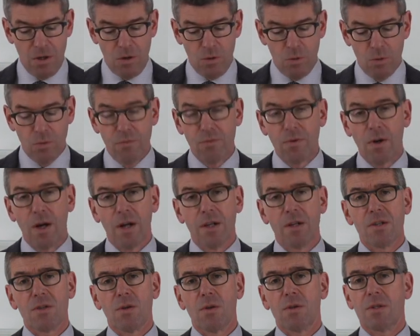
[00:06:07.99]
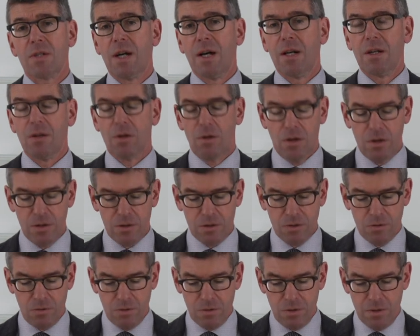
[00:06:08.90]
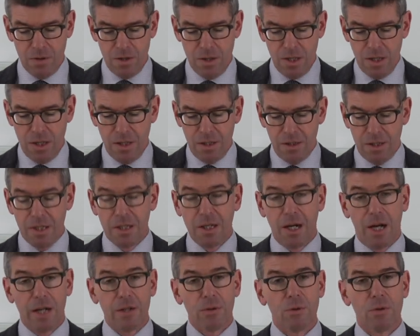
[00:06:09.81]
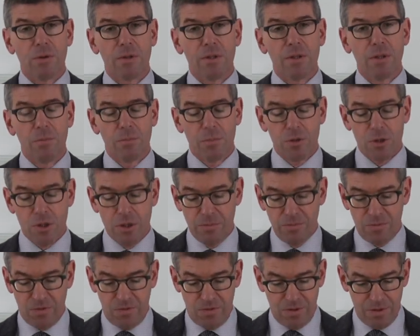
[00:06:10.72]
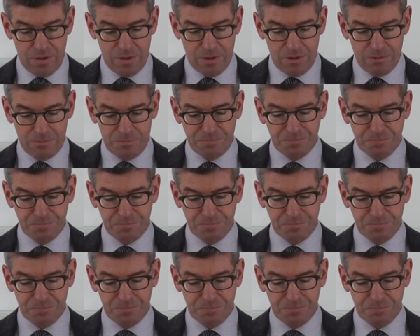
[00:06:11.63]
und für eine soziale Ordnung, die dadurch bestimmt wird.